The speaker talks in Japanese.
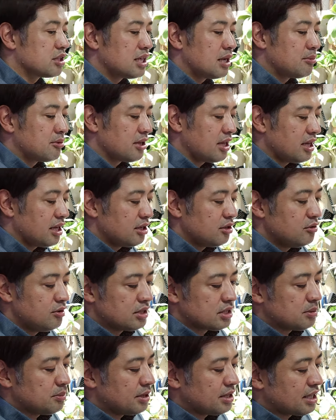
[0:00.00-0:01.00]
らもね、
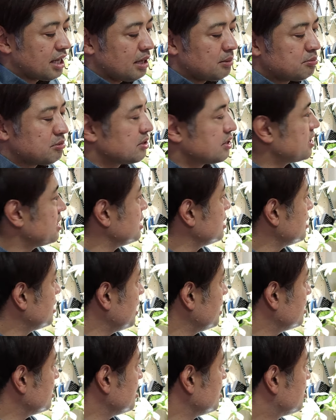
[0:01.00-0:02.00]
USB Type-C
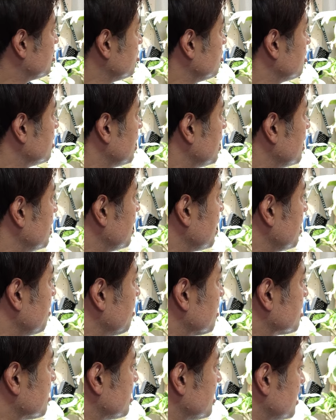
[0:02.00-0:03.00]
で充電でき
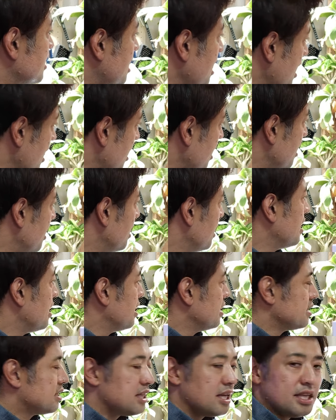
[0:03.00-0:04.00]
まして、
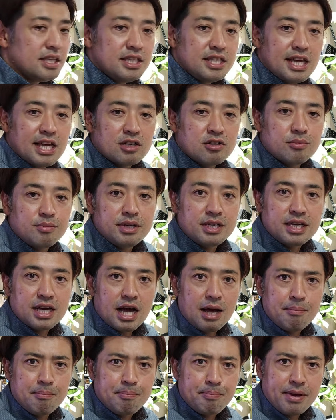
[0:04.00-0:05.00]

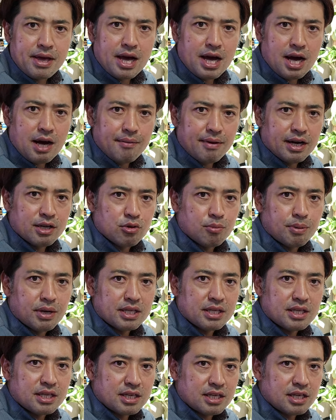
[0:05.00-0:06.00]
1200mAh の
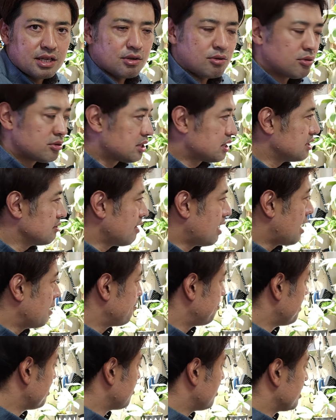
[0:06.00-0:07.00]
バッテリー。こっちは
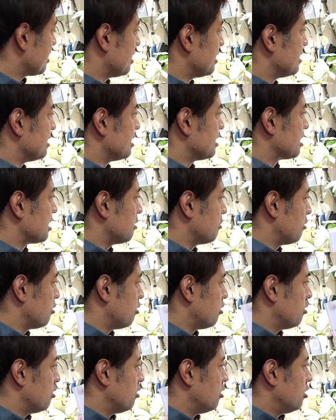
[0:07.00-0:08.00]
800やったんですけど
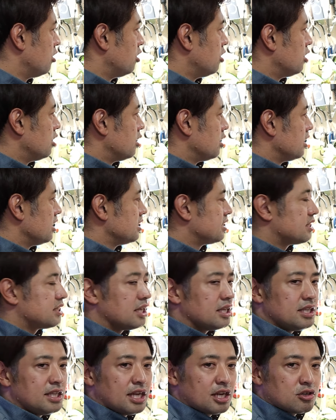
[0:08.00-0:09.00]
も、
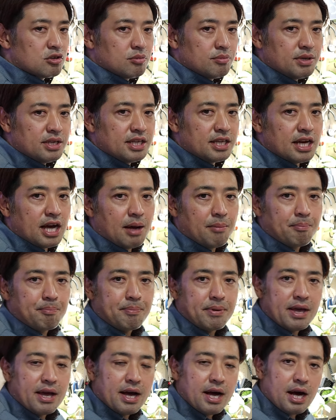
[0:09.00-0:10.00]

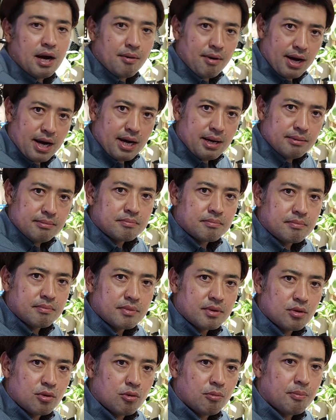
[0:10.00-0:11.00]
1200mAh
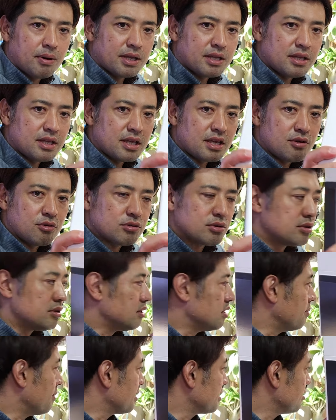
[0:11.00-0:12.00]
のバッテリーを積
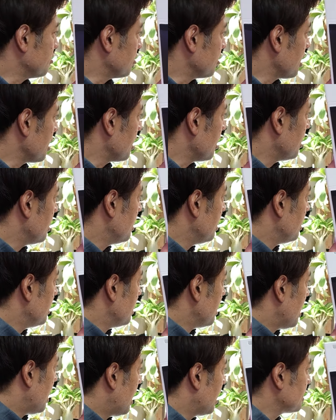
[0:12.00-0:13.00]
んでますので、
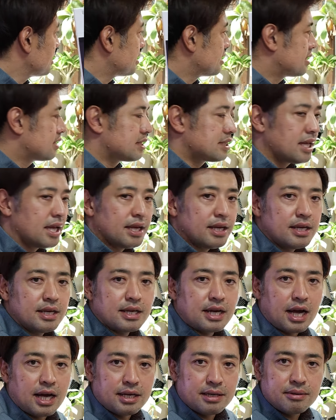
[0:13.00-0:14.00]
8000
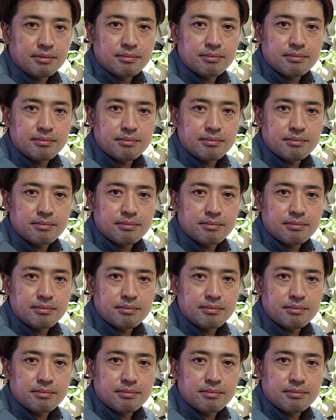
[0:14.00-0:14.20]
回。